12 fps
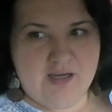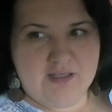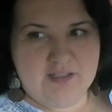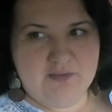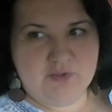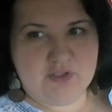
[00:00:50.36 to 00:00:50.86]

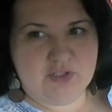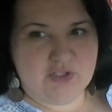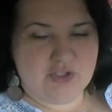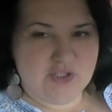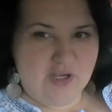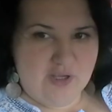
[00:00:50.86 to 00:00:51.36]
не
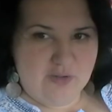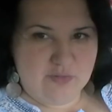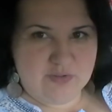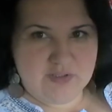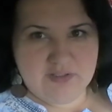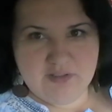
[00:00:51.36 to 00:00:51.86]

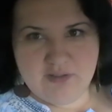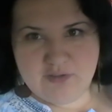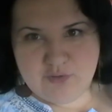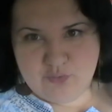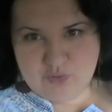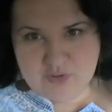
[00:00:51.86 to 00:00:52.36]
восхищаюсь и не
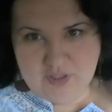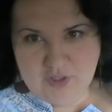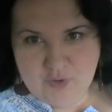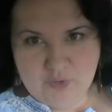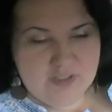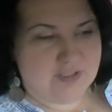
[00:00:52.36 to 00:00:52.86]

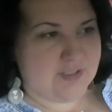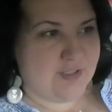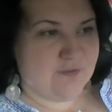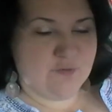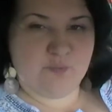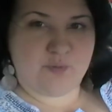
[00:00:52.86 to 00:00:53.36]
осуждаю. Я
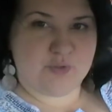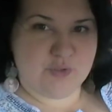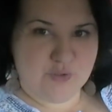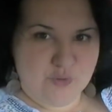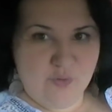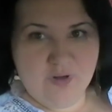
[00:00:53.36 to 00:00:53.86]
рассказываю
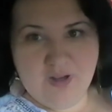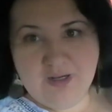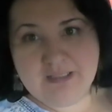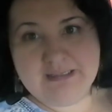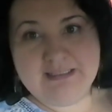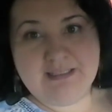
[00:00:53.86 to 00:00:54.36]
просто то,
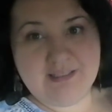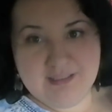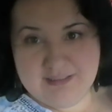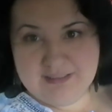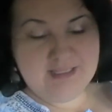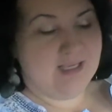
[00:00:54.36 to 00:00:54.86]
как это
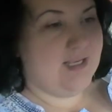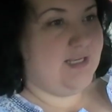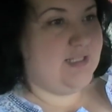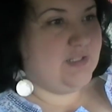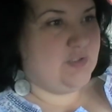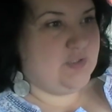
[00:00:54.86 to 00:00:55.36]
есть.
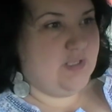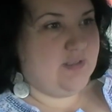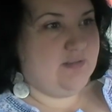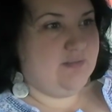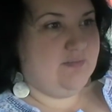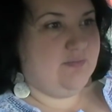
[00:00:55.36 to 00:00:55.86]
То есть я
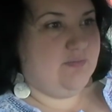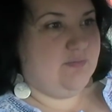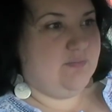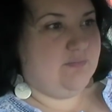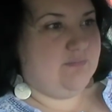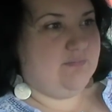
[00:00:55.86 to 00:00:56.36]

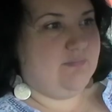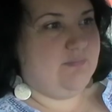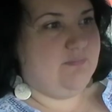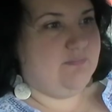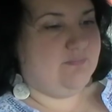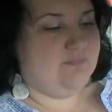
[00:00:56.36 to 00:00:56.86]
э,
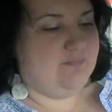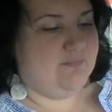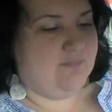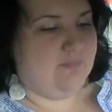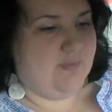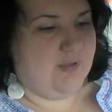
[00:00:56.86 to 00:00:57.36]

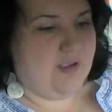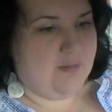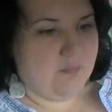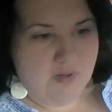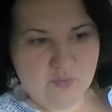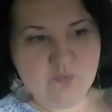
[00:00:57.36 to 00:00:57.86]

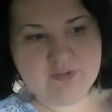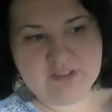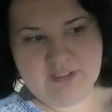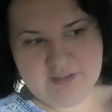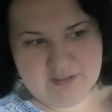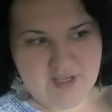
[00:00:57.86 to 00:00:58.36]
могу
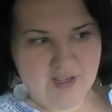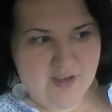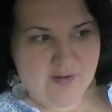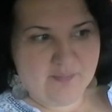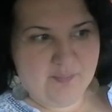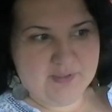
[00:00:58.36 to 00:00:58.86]
высказать
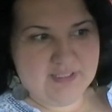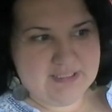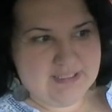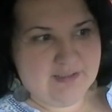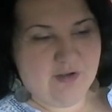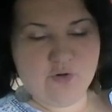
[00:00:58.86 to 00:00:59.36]

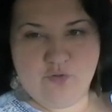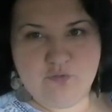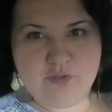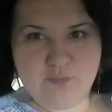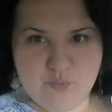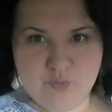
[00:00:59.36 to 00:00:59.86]
относительно
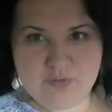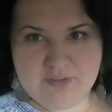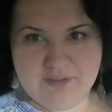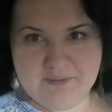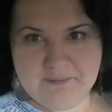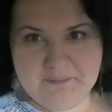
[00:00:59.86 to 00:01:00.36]
какого-то
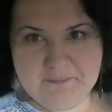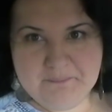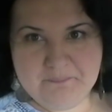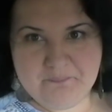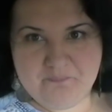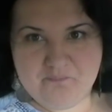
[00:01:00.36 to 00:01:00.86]
пункта... Э,